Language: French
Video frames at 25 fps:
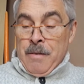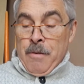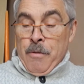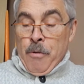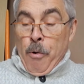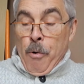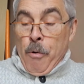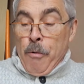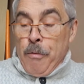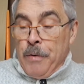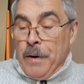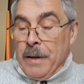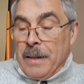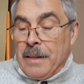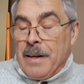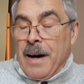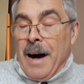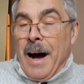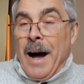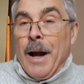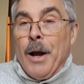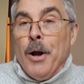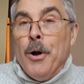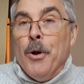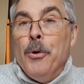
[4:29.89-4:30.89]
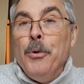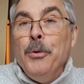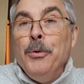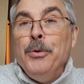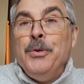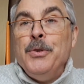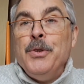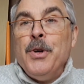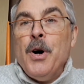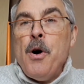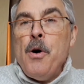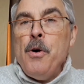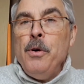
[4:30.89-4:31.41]
On fêtera
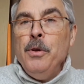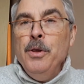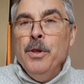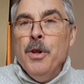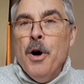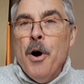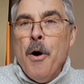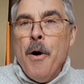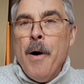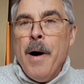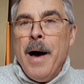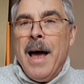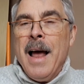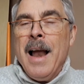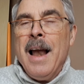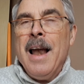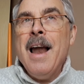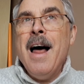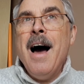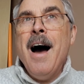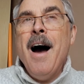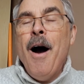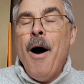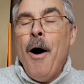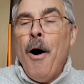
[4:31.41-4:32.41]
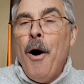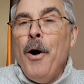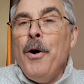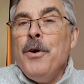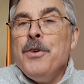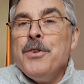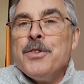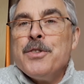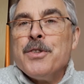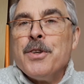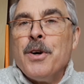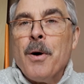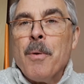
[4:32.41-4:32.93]
longtemps Noël
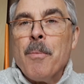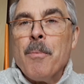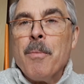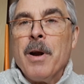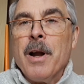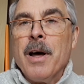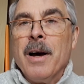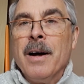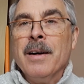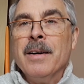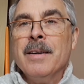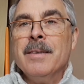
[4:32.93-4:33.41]
ensemble.